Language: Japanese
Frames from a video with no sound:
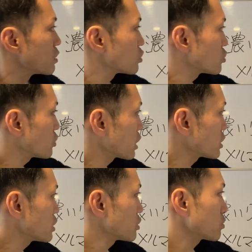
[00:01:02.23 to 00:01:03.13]

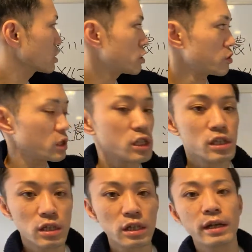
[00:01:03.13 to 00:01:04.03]
18時と22時
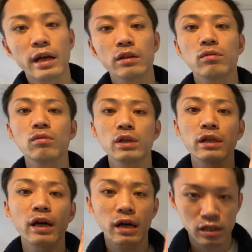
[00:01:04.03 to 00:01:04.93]
に LINE の方で
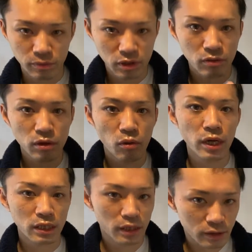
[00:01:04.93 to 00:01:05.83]
流します。これで終わ
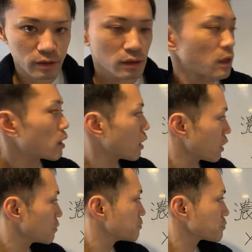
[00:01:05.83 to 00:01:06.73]
りです。は
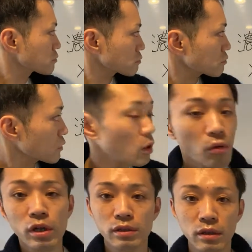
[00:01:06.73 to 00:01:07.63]
い。
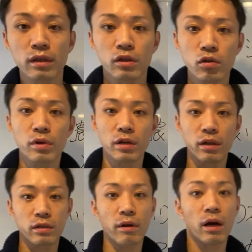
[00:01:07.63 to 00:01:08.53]
OK ですかね。興味ある
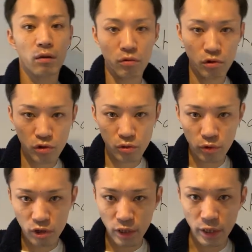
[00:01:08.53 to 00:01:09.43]
方は、この YouTube
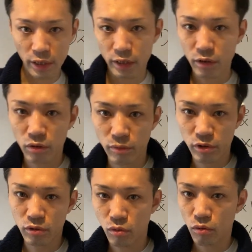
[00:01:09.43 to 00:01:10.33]
の下に LINE 入れておきます
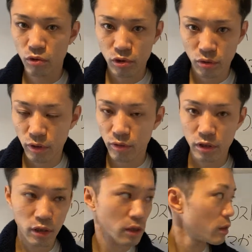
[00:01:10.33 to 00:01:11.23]
ので、登録しておいてくだ
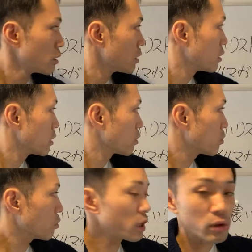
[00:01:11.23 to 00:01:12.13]
さい。
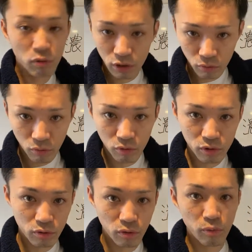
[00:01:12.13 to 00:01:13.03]
これ以降に登録
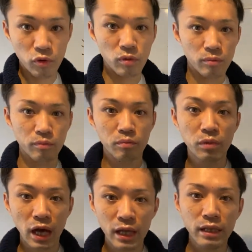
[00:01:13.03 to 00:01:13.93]
するともう
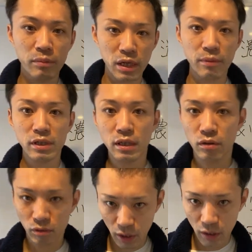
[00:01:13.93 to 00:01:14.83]
案内見れませんので。
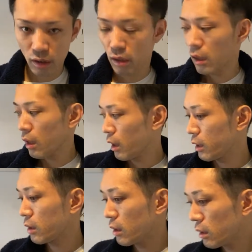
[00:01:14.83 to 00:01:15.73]
はい。